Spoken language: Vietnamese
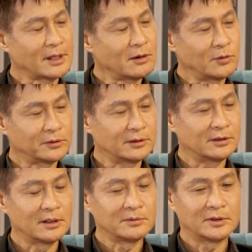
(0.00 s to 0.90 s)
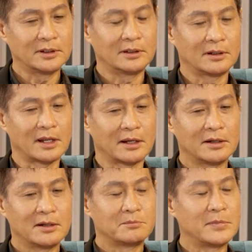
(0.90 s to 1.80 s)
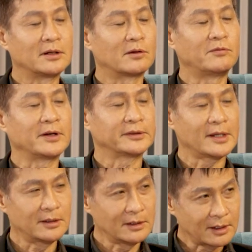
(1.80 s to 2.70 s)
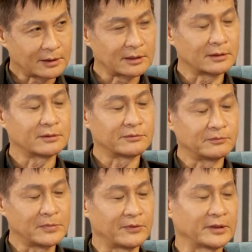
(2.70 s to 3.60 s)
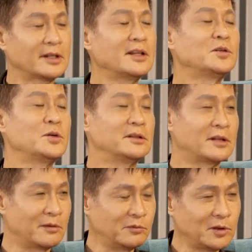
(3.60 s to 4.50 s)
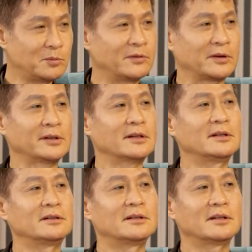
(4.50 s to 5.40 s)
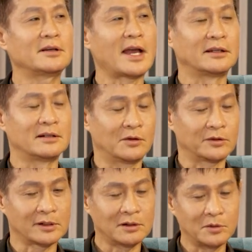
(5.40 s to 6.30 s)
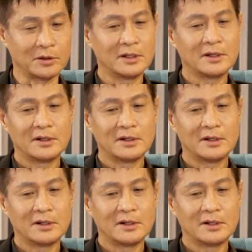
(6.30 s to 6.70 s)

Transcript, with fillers: theo luật sư á, thì là mình cũng phải xét rất là các mình phải xét đến truyền thống rồi mình phải xét đến những cái ảnh hưởng của xã hội